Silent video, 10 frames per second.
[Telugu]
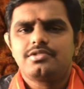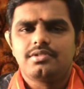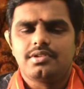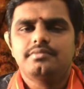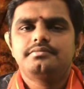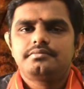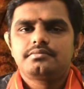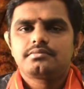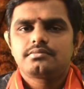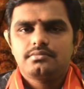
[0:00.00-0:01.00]
వస్తుంది
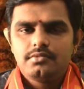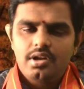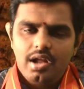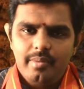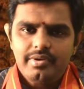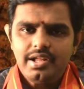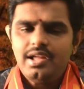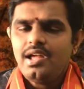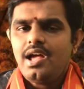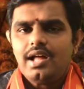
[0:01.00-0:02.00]
కాబట్టి
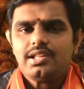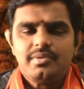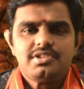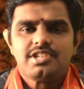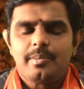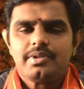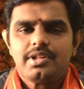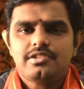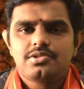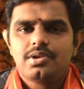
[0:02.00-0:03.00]
మించి
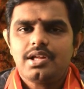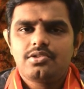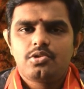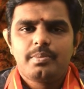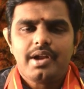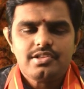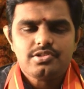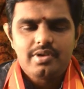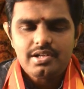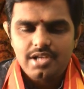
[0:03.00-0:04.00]
చెప్పదలుచుకోలేదు కుంభరాశి
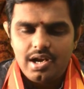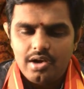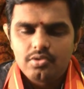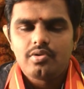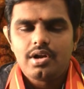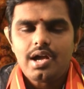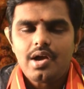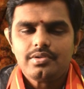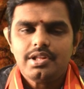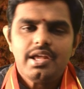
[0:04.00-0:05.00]
వారికి చాలా అనుకూలంగా
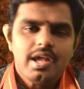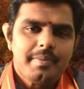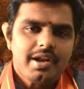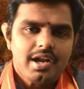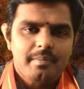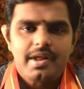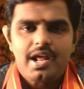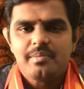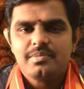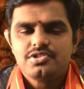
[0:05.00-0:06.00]
ఉంది ఏ పనైనా
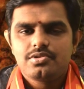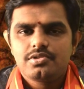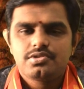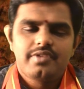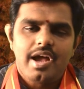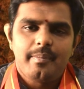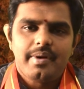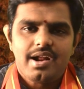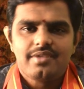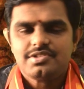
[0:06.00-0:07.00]
ప్రారంభించుకోవచ్చు
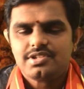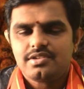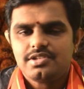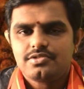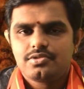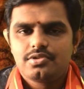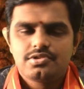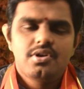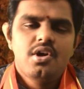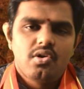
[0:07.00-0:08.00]
వ్యాపారాన్ని విస్తరణ
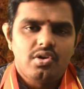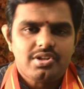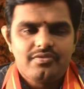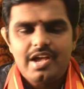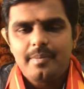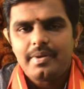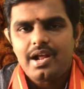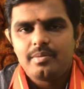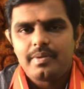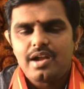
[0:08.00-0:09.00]
చేసుకోవచ్చు కొత్త
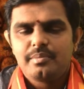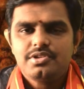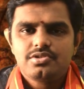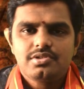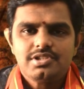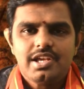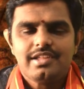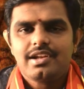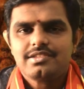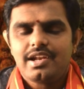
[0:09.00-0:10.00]
వ్యాపారాలు ప్రారంభించుకోవచ్చు
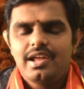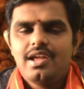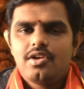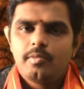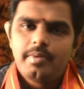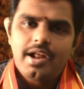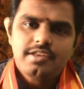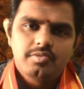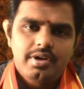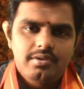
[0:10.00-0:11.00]
ఏదైనా సరే
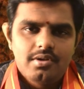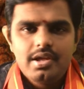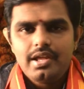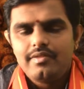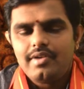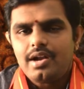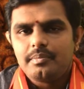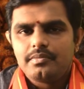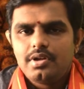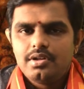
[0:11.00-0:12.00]
కుంభరాశి వారు ఈ వారం
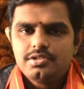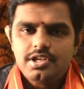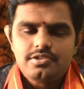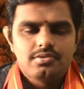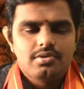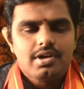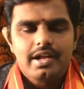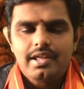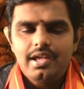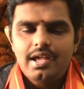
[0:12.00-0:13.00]

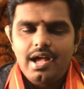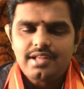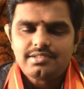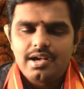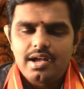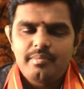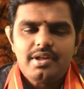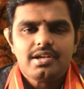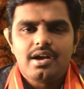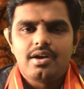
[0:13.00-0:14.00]
చేసుకోవడానికి ఆస్కారం
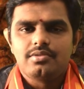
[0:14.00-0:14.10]
అధికంగా